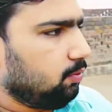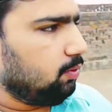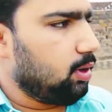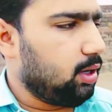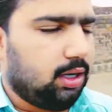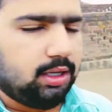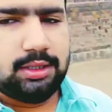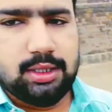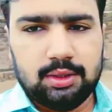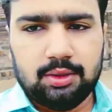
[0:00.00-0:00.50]

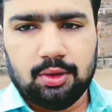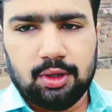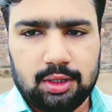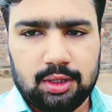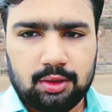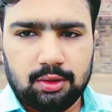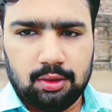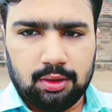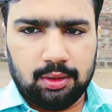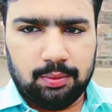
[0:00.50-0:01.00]
वहाँ से थोड़ा
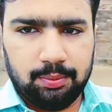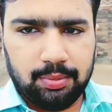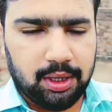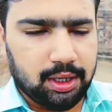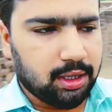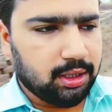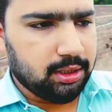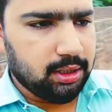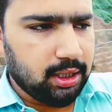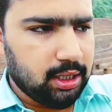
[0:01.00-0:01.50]
सा
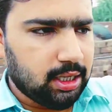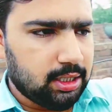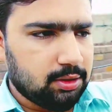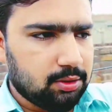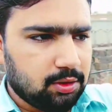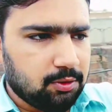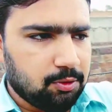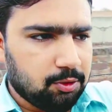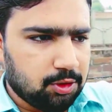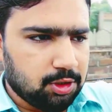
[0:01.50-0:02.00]
पानी है
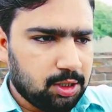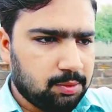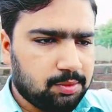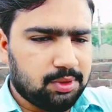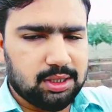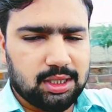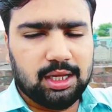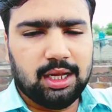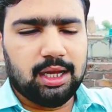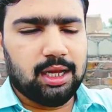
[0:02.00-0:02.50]
जो ना वो
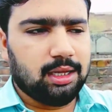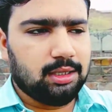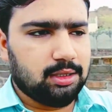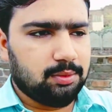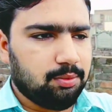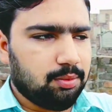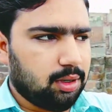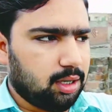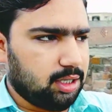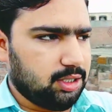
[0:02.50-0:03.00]
टिमकता है
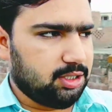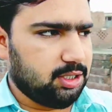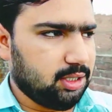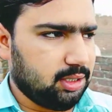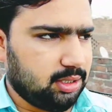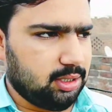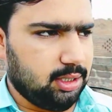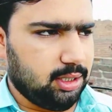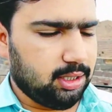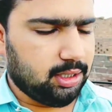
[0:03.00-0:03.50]
जब बारिश
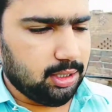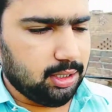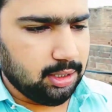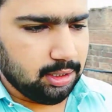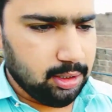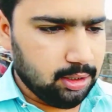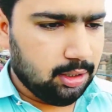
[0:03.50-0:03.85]
आती है